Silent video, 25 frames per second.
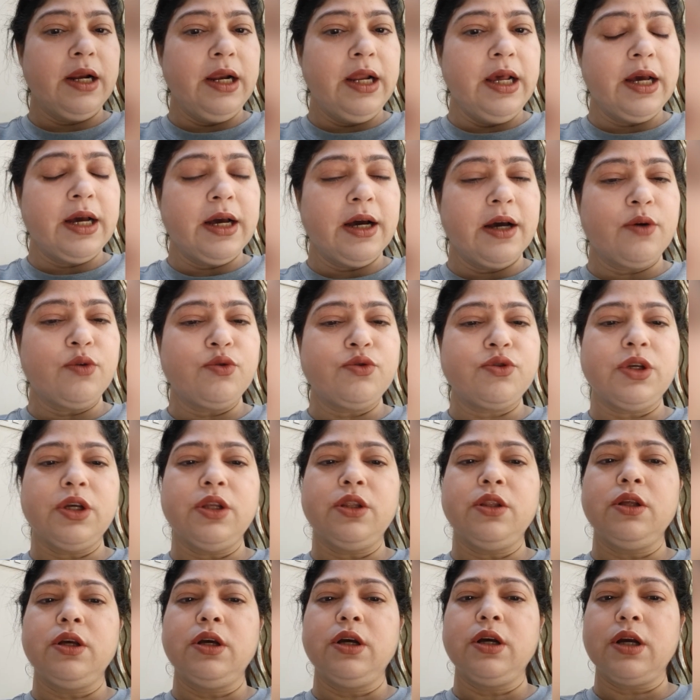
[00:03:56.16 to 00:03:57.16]
लेकर उसे
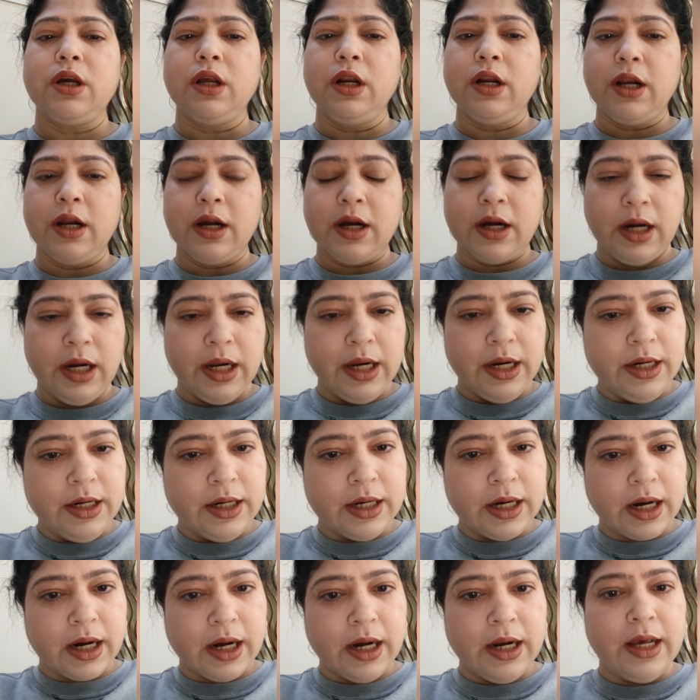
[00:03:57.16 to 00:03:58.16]
क्लीन
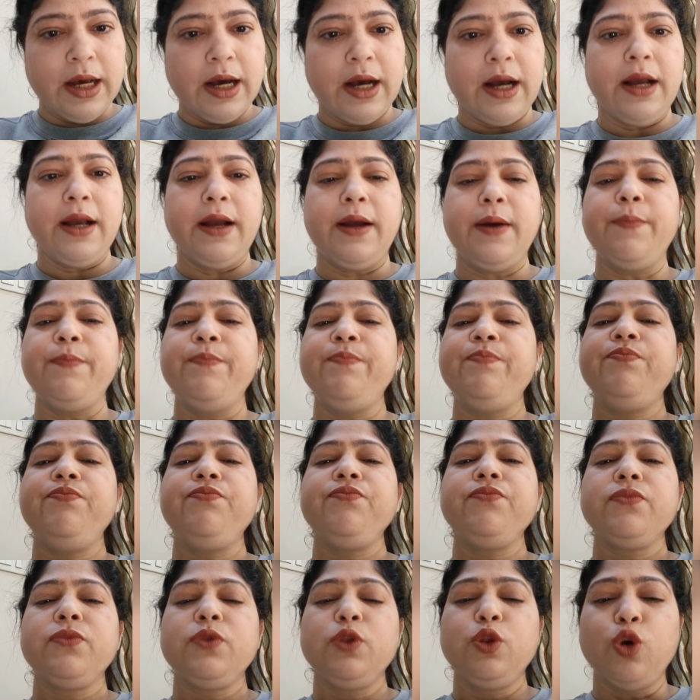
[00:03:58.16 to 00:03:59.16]
कर लिया है
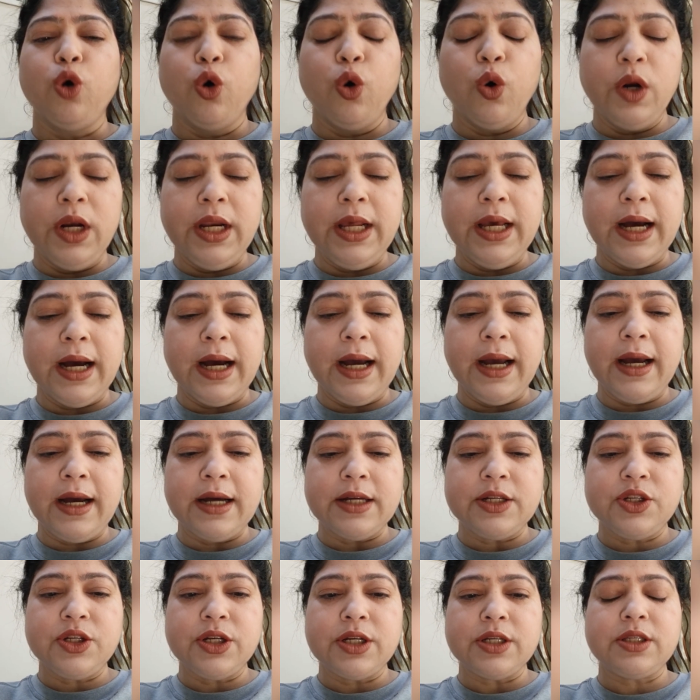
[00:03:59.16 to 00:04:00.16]
धो लिया है
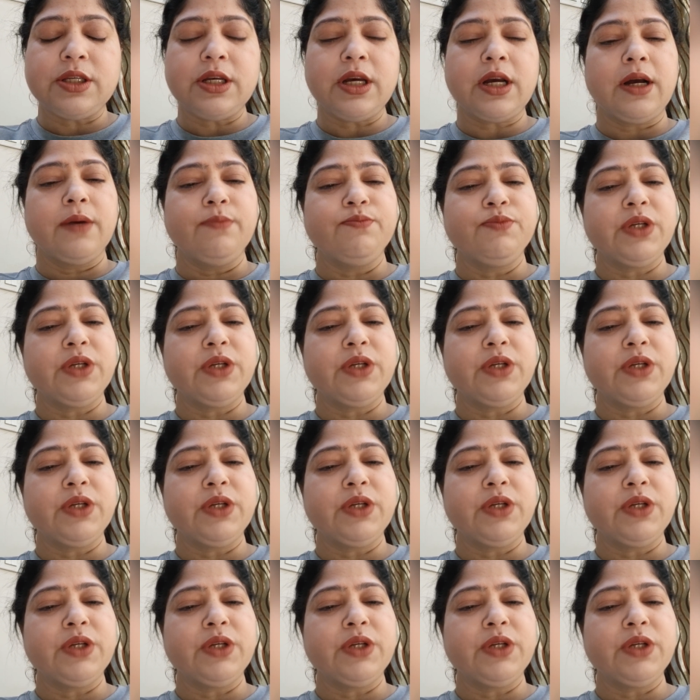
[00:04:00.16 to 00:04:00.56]
अच्छे से कम